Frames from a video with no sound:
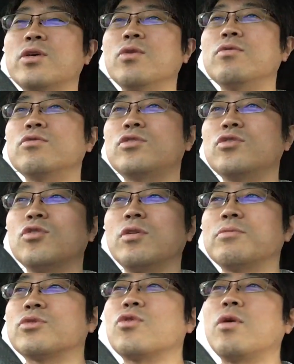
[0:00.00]
基本うちの、ね、
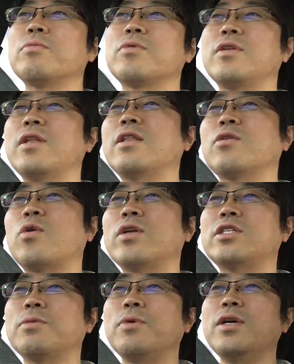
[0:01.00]
息子は本当にね、これ
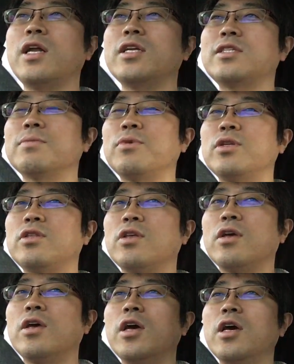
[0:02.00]
してもいいあれしてもいいっ
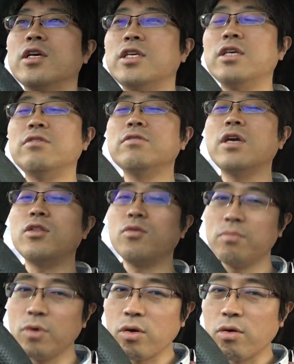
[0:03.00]
て聞くけ
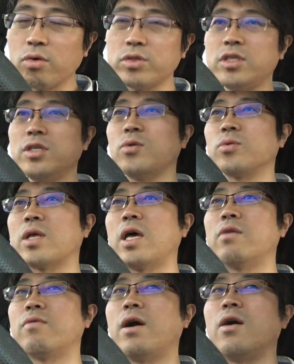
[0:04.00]
ども、欲しい答
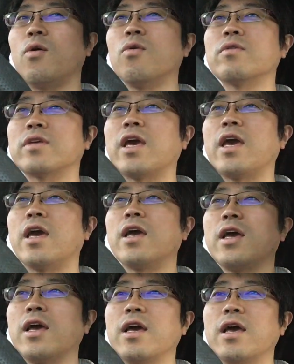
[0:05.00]
えは OK
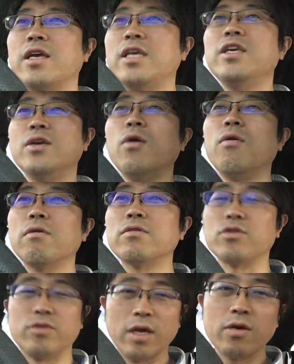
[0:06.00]
いいよ
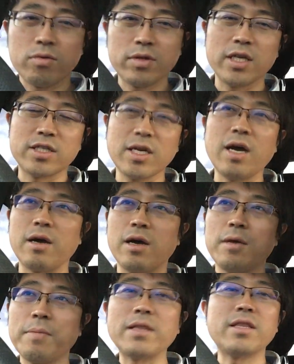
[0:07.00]
というね答えしか
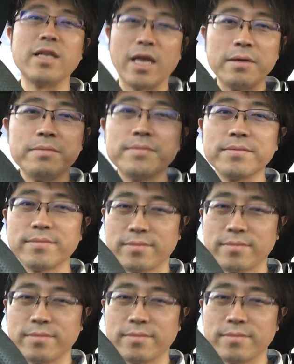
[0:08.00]
待っていない。こ